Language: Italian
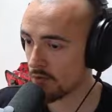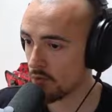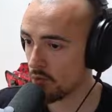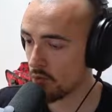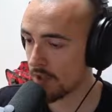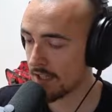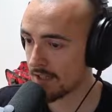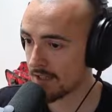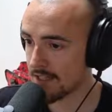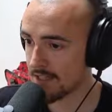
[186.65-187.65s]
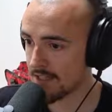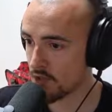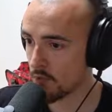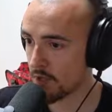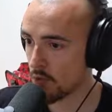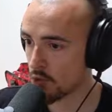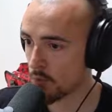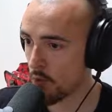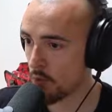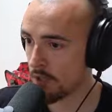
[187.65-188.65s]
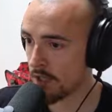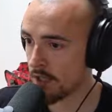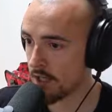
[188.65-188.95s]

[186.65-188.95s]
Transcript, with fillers: due in altezza sopra lo spawner